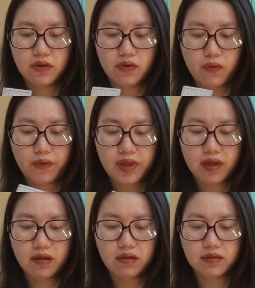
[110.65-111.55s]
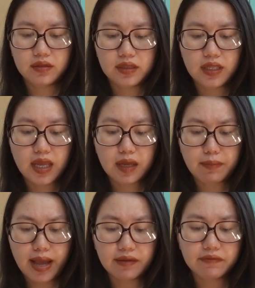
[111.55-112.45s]
rồi uh,
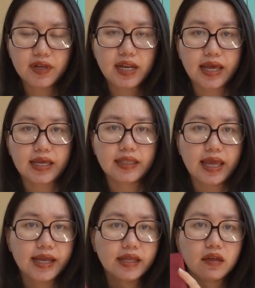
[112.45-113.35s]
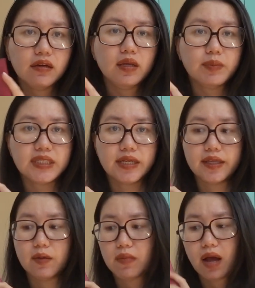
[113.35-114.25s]
tiền mặt với lại thẻ các thứ thì mình sẽ để
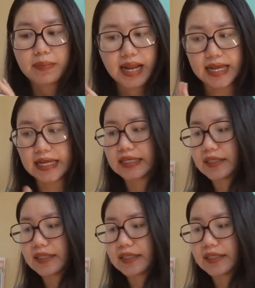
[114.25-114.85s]
trong bóp này